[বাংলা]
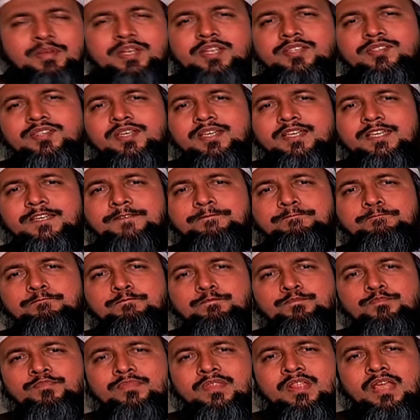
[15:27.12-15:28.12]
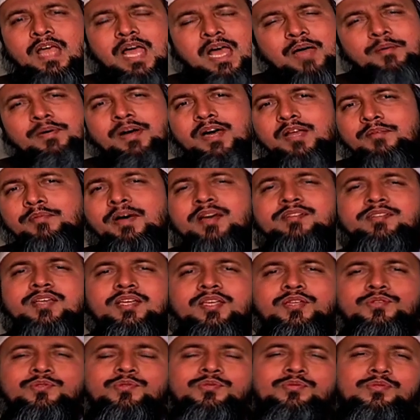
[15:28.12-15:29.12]
আমি নিজে আমার
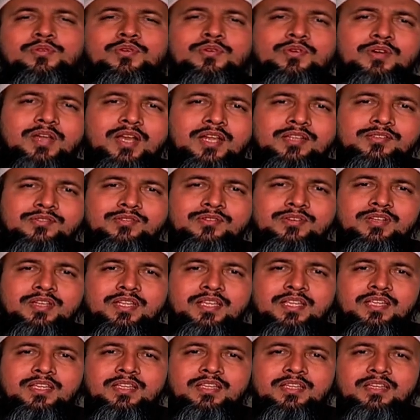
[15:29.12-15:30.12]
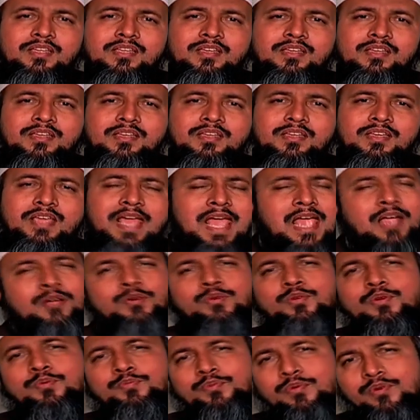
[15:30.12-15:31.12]
ভাষাকে সুন্দর করার জন্যে
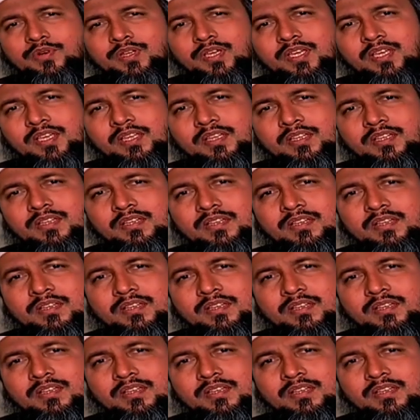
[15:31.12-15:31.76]
এখনও পড়ি